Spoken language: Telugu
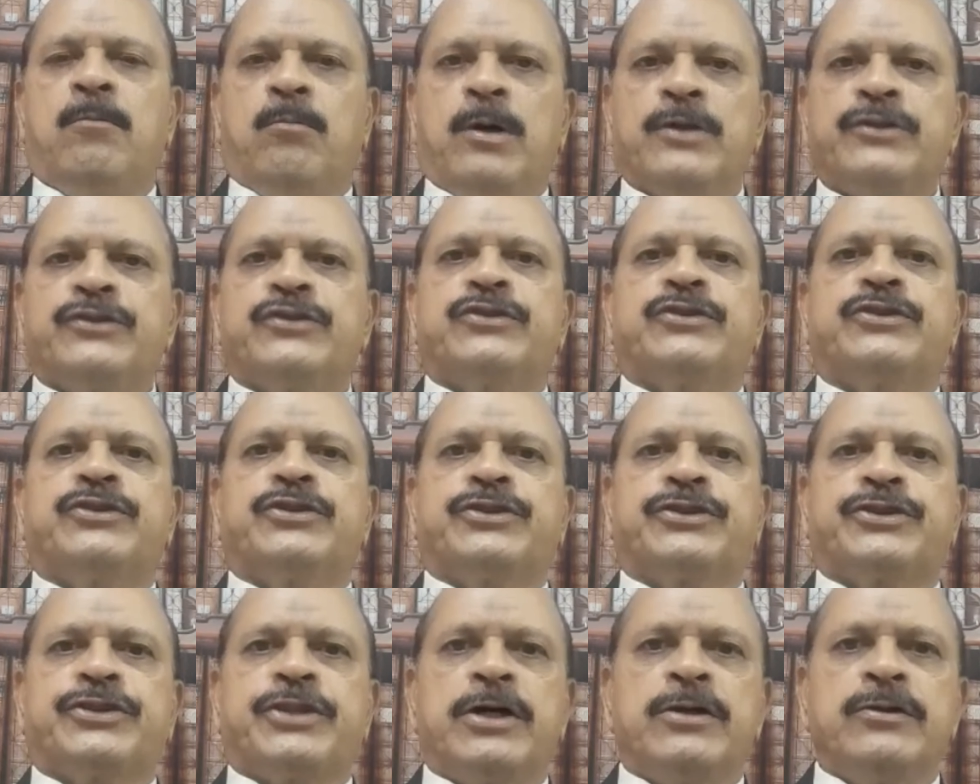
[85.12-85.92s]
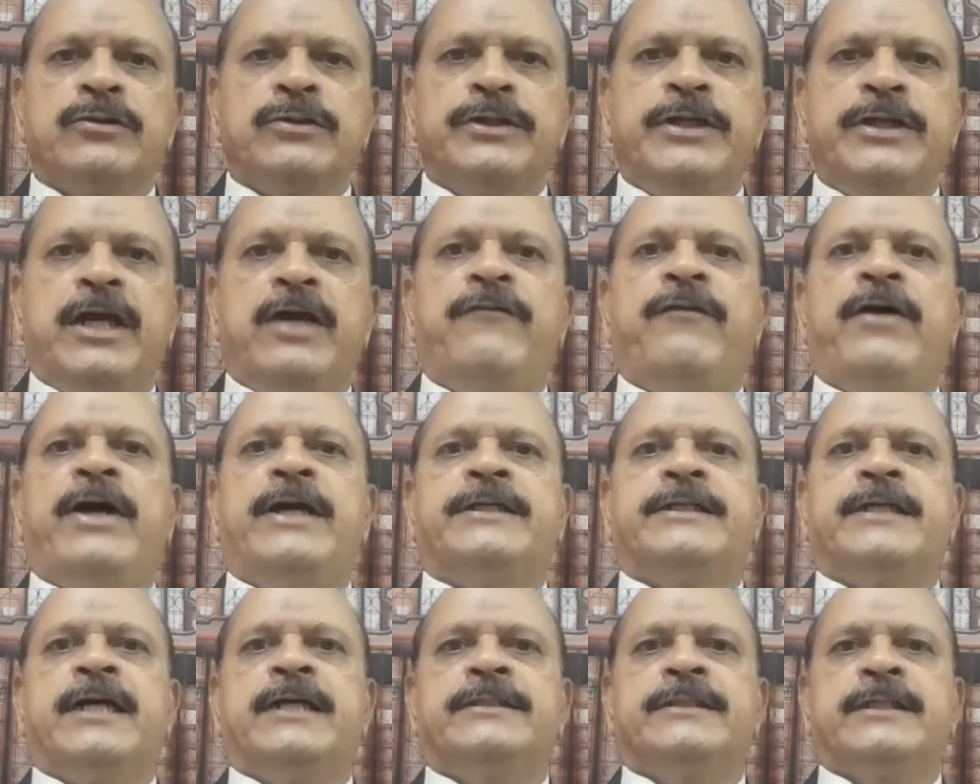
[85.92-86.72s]
మొత్తం
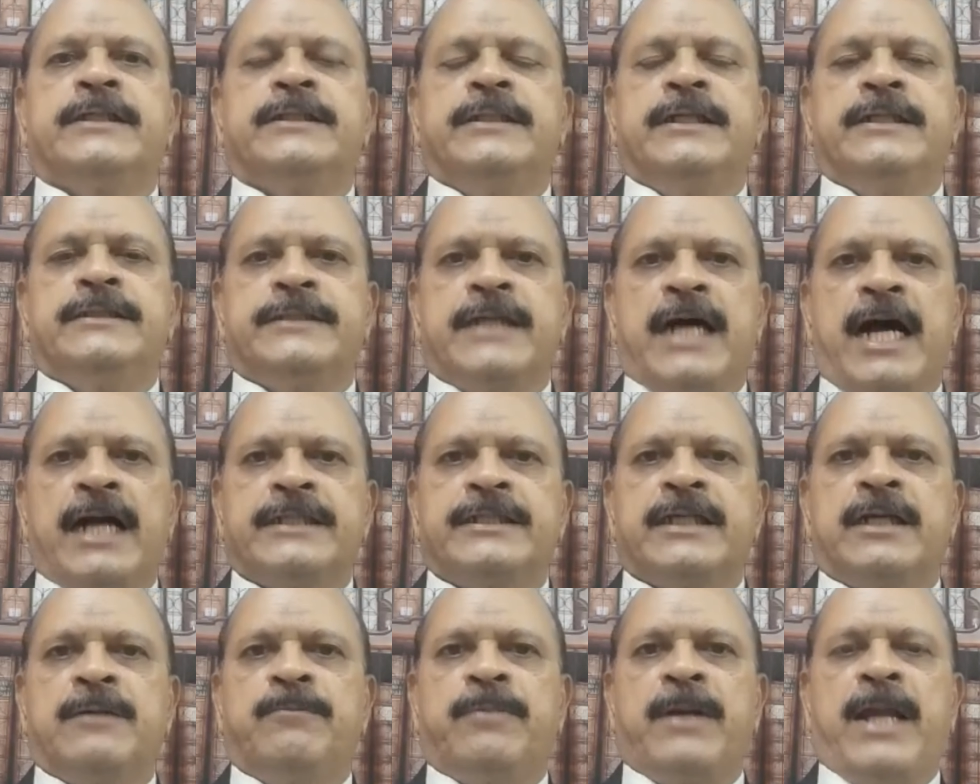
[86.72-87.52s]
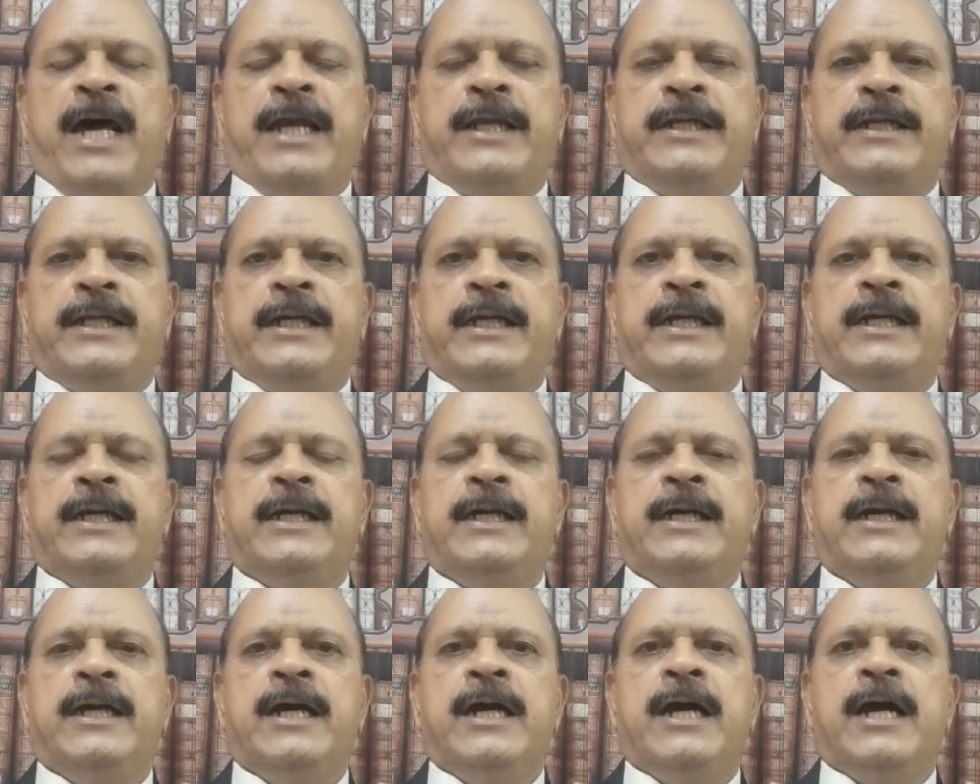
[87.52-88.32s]
డివైడ్ చేసింది శాంక్షన్ ప్లాన్ని
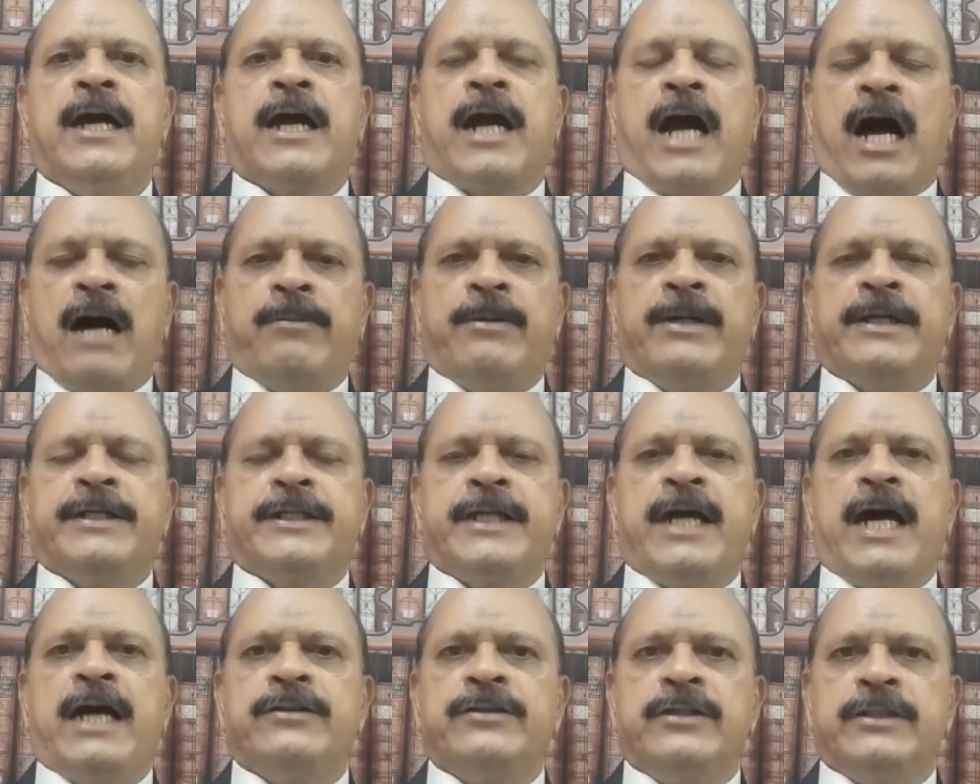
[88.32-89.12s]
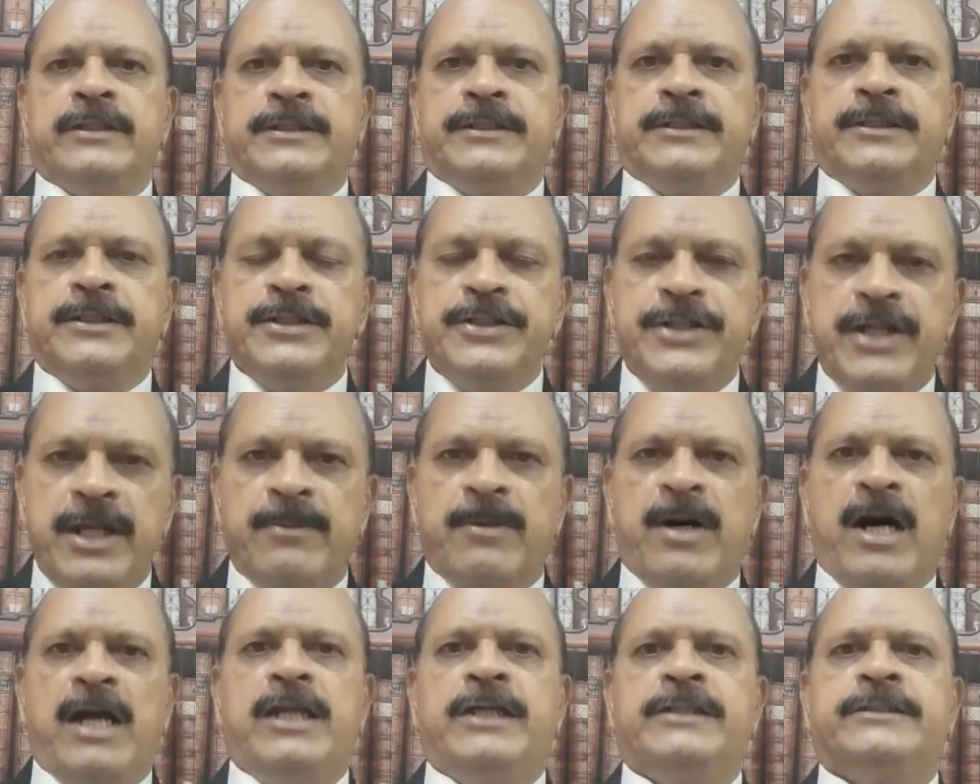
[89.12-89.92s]
కాబట్టి అది
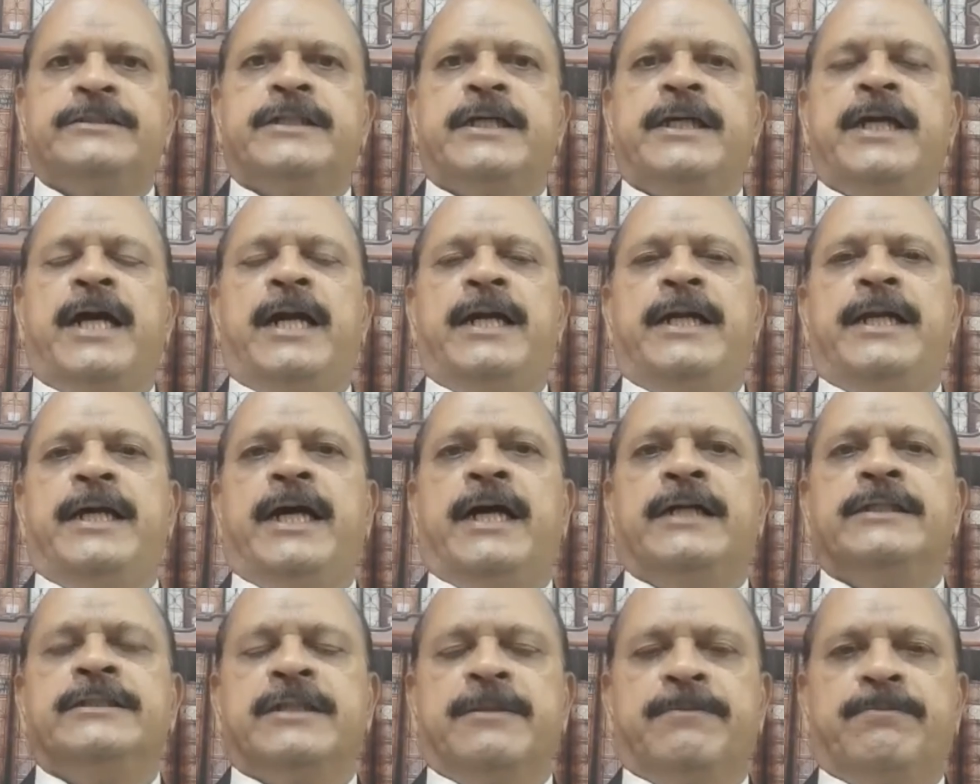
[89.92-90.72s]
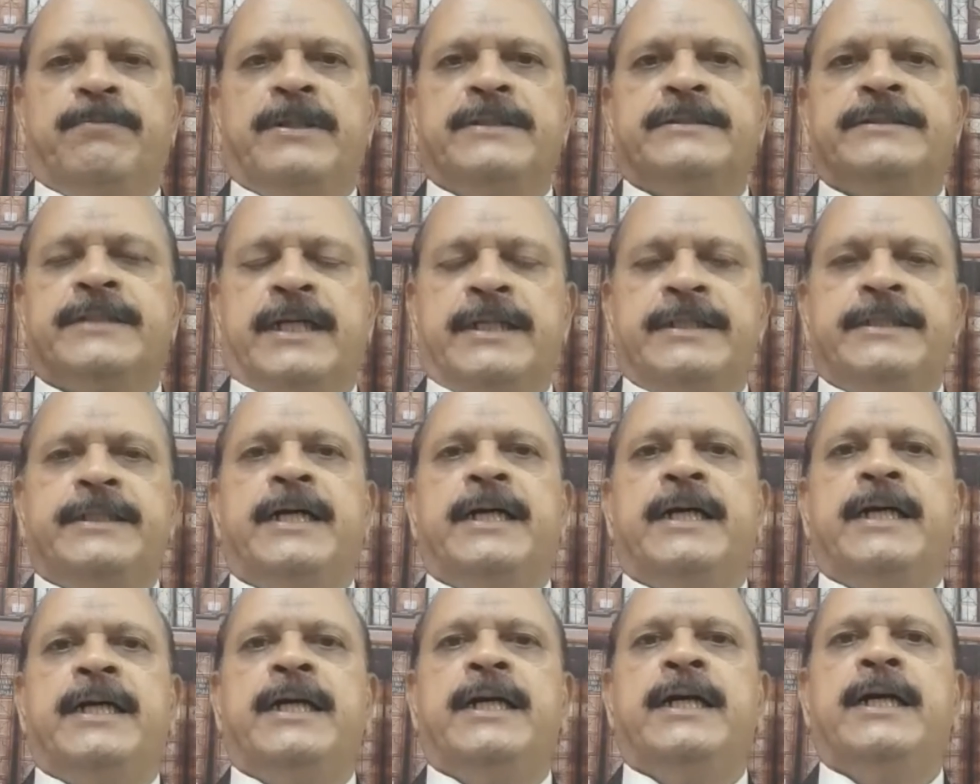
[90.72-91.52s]
డిమాలిష్ చేయండి అని చెప్పేసి
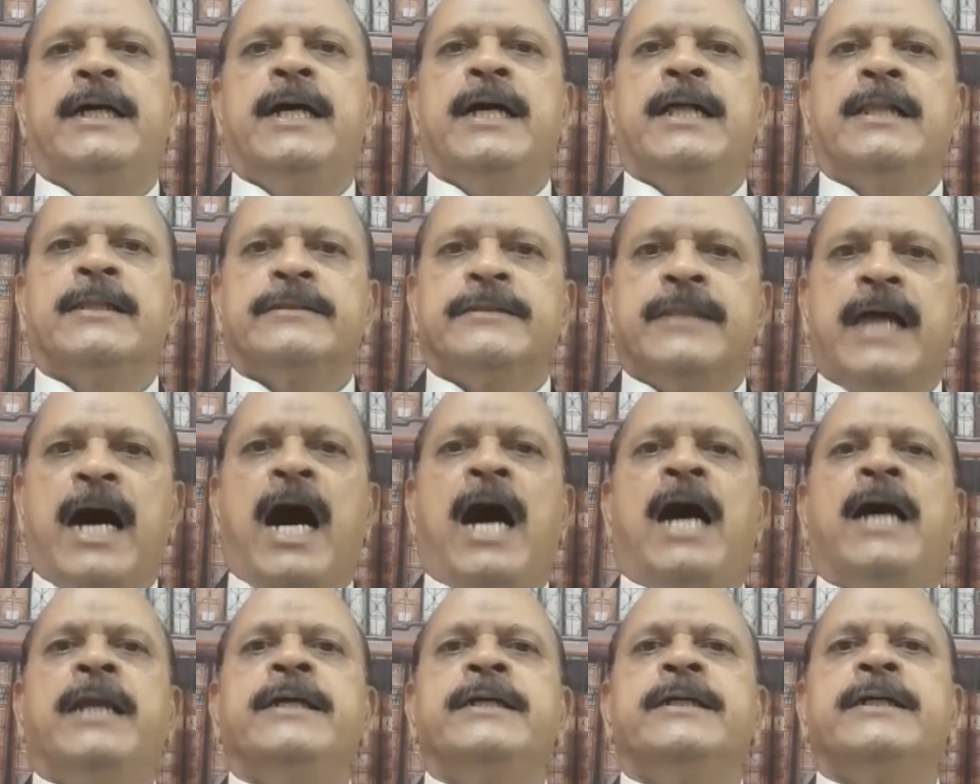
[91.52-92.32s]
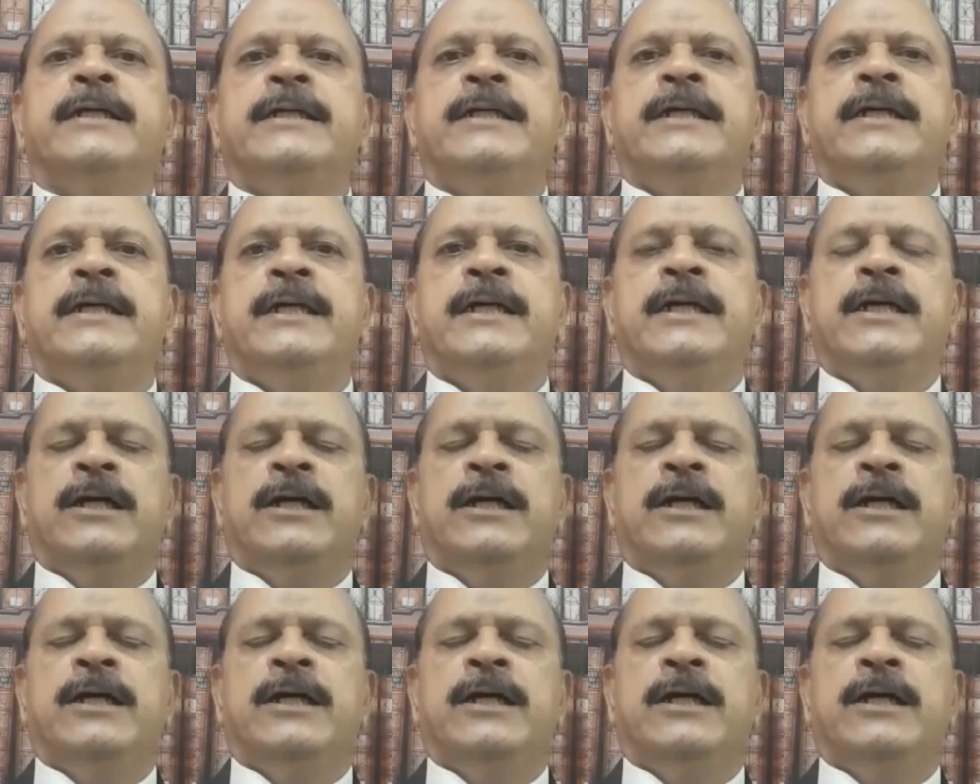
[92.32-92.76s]
అంటే దానికి